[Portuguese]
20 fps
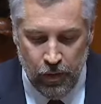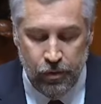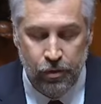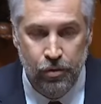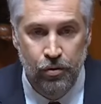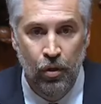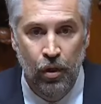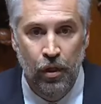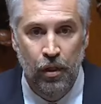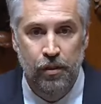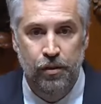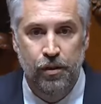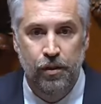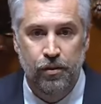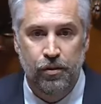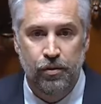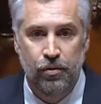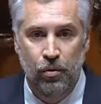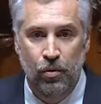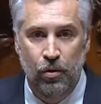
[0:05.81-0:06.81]
senhoras
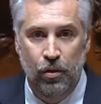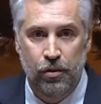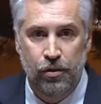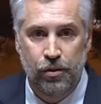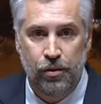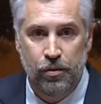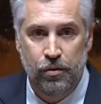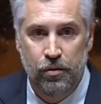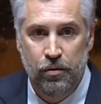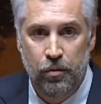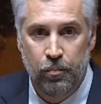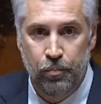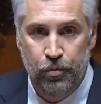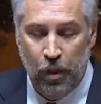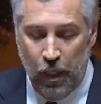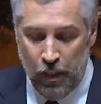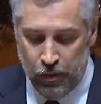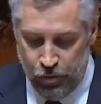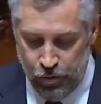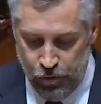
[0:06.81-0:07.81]
e senhores
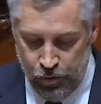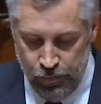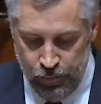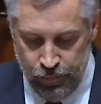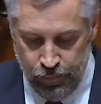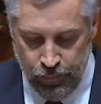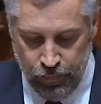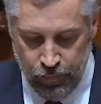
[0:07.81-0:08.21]
deputados.